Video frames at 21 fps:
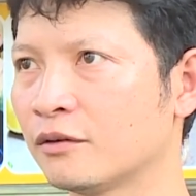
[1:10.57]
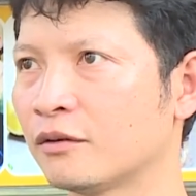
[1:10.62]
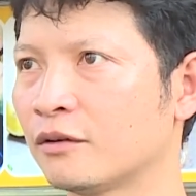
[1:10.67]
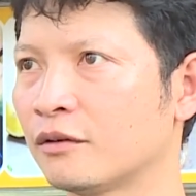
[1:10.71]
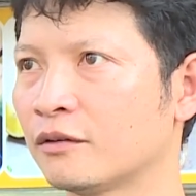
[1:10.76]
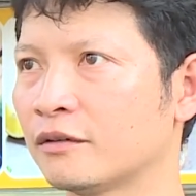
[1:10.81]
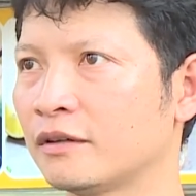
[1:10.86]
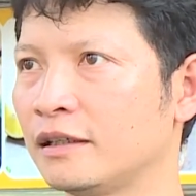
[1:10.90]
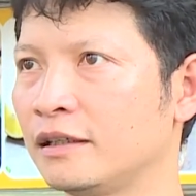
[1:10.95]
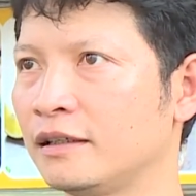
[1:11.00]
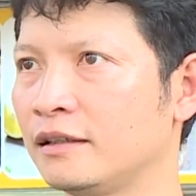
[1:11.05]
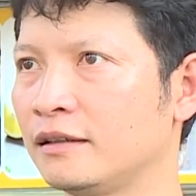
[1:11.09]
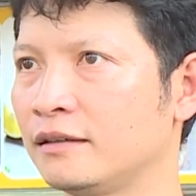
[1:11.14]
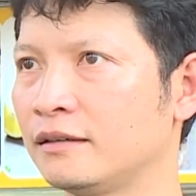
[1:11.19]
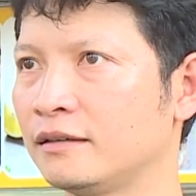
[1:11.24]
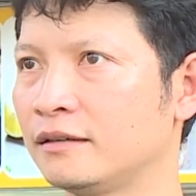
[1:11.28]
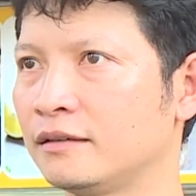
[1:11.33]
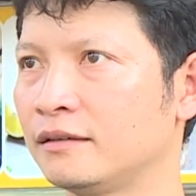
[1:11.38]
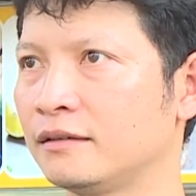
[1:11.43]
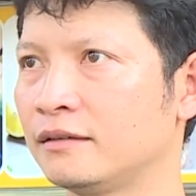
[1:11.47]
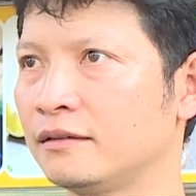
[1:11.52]
có thể
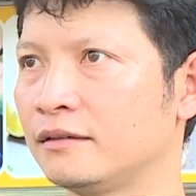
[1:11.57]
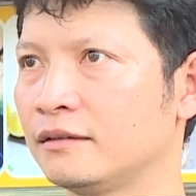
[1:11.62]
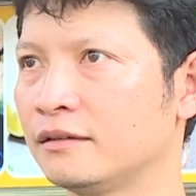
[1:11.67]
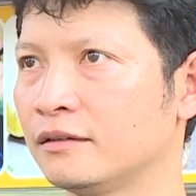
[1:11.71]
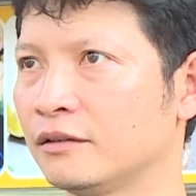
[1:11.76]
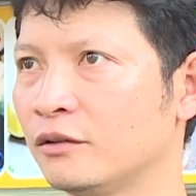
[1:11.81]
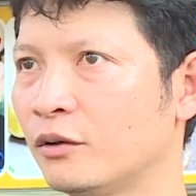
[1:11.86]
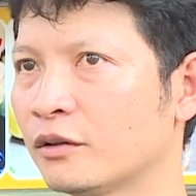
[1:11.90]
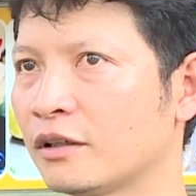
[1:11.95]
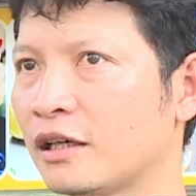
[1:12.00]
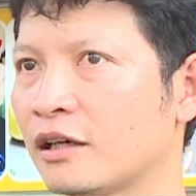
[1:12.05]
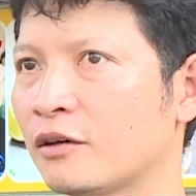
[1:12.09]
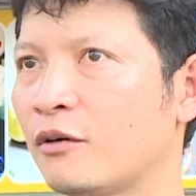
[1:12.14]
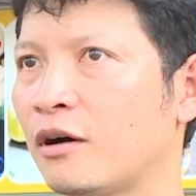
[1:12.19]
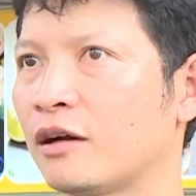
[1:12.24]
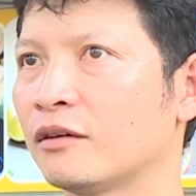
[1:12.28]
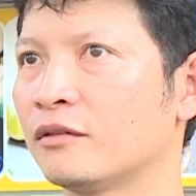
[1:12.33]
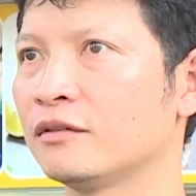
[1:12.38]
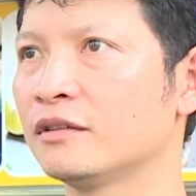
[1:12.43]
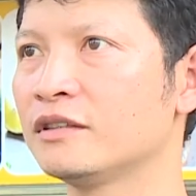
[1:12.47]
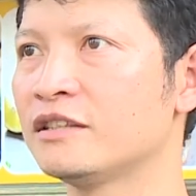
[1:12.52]
là ngồi tại
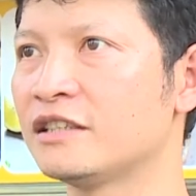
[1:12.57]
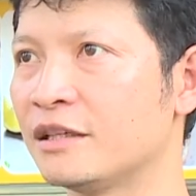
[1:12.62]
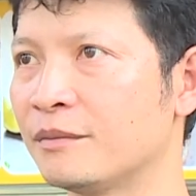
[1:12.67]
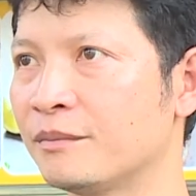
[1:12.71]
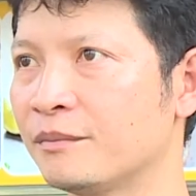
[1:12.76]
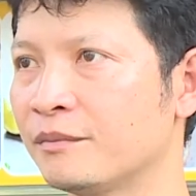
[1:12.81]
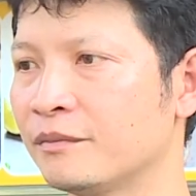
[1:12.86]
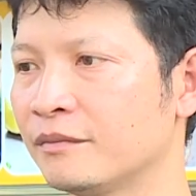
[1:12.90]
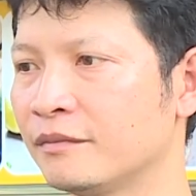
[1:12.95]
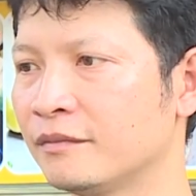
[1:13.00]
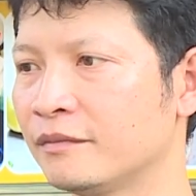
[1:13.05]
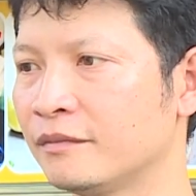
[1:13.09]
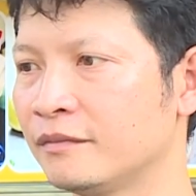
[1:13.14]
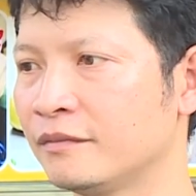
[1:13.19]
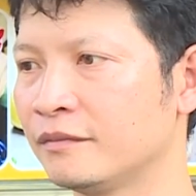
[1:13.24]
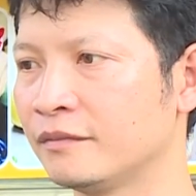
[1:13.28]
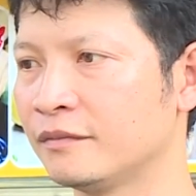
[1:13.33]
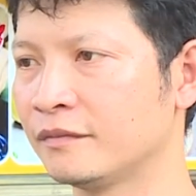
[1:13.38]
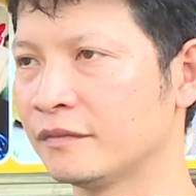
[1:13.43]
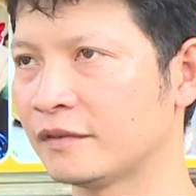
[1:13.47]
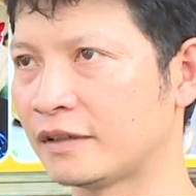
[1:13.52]
quán của người ship
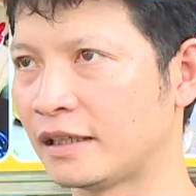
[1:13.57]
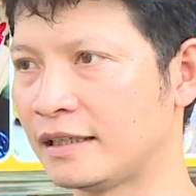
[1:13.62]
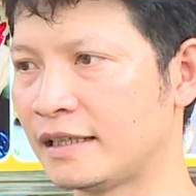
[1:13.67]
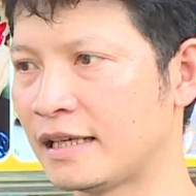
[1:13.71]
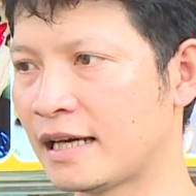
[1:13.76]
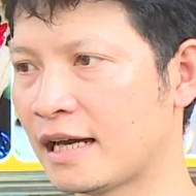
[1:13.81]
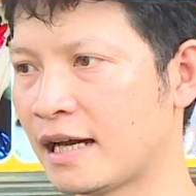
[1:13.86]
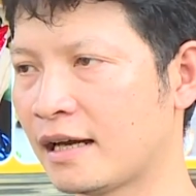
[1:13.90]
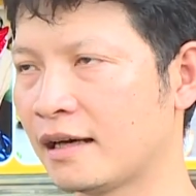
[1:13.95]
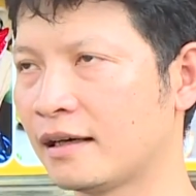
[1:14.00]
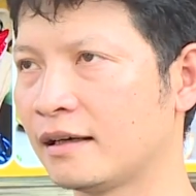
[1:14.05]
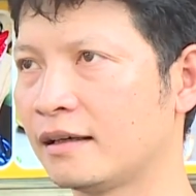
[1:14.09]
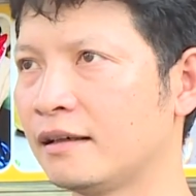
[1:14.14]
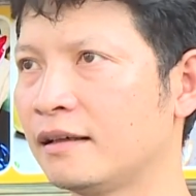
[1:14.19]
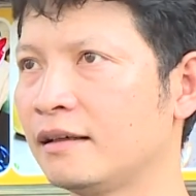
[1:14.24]
tận nhà